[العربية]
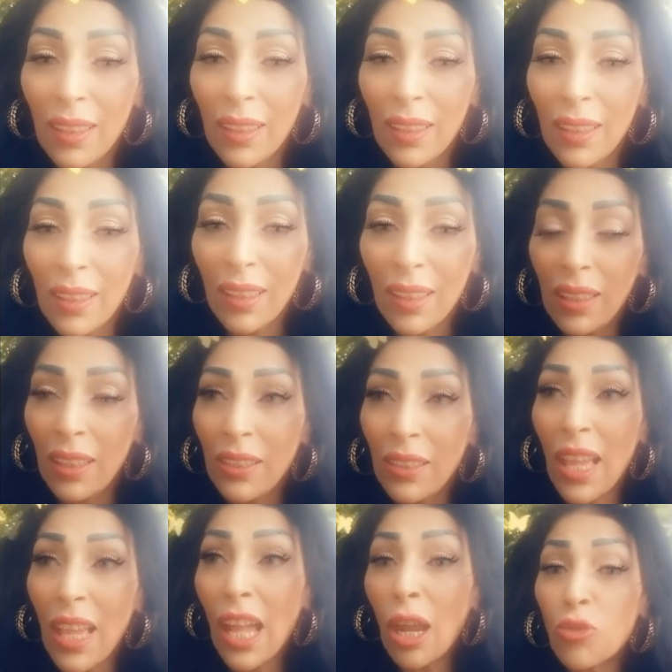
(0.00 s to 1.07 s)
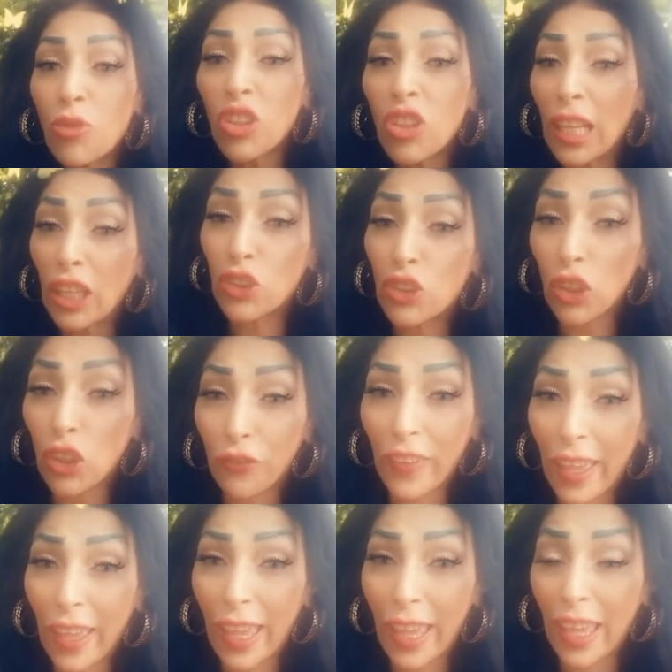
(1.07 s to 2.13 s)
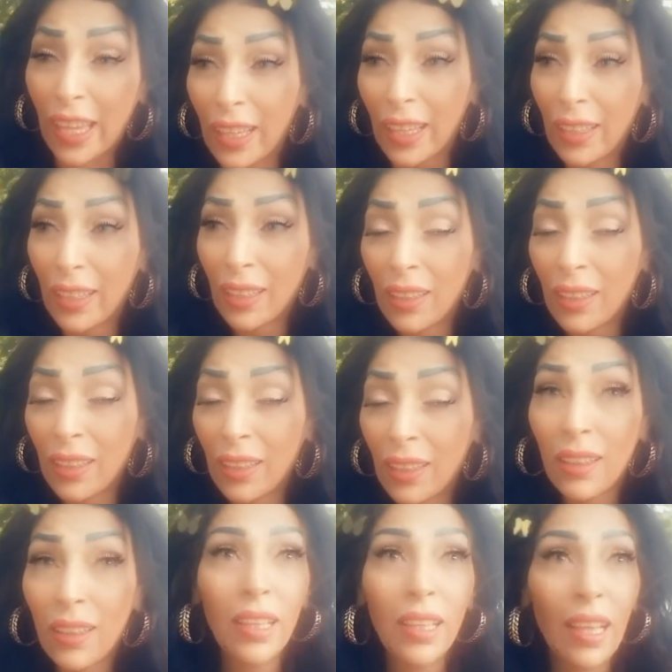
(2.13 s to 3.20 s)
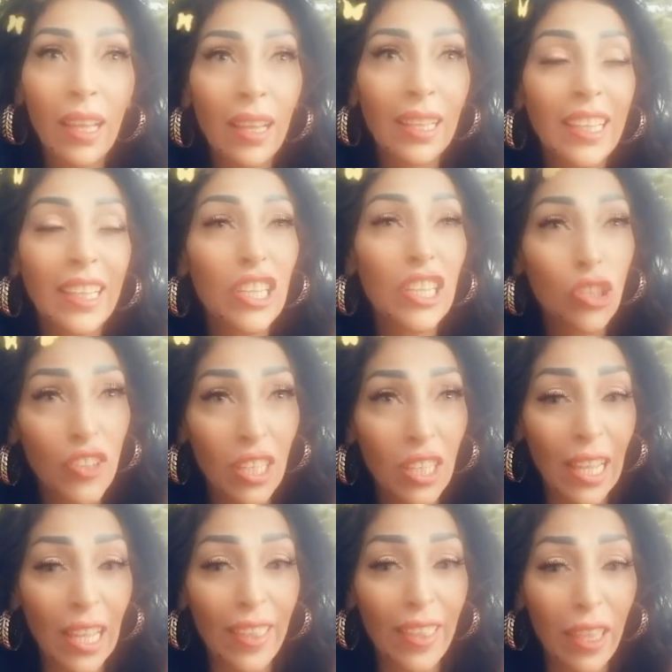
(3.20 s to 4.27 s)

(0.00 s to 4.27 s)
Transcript: يا حوت انا كتجر فيه راكي تشوفي اش راه داير فيه